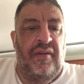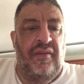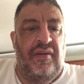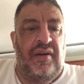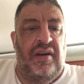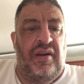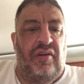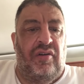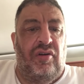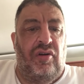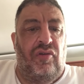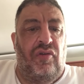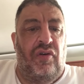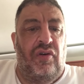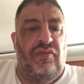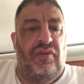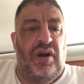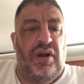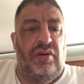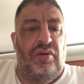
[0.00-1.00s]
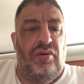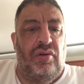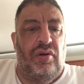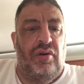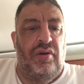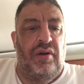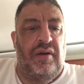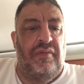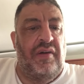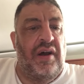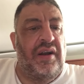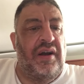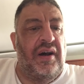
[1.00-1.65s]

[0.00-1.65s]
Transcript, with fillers: Ve de küfürbaz oluyor. Ben